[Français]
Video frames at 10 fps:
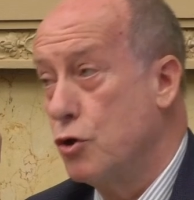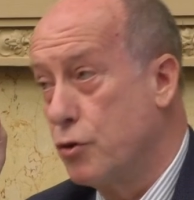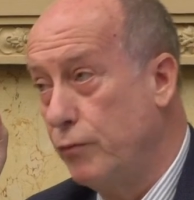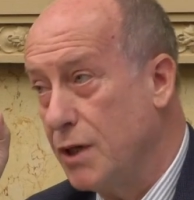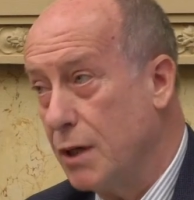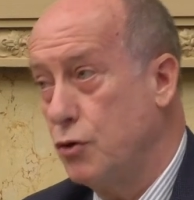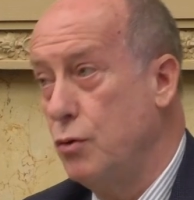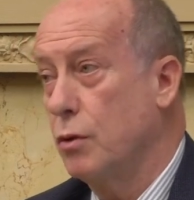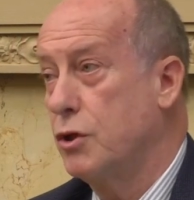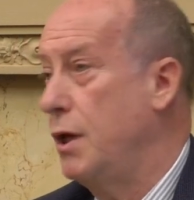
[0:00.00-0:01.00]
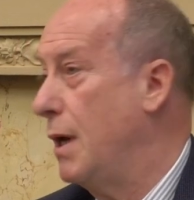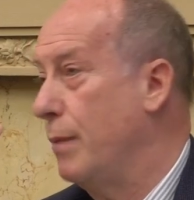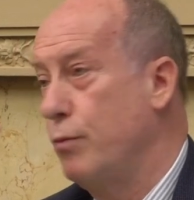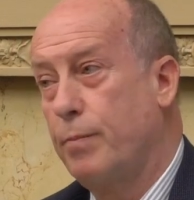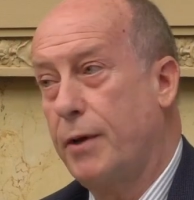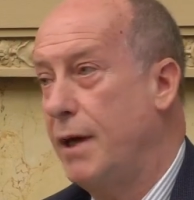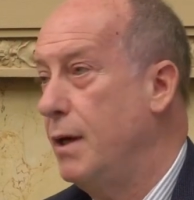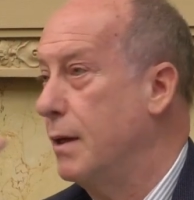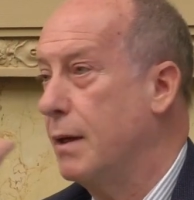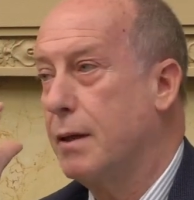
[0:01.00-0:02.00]
Je vous assure, j'ai à peu
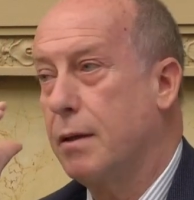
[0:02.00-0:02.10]
près,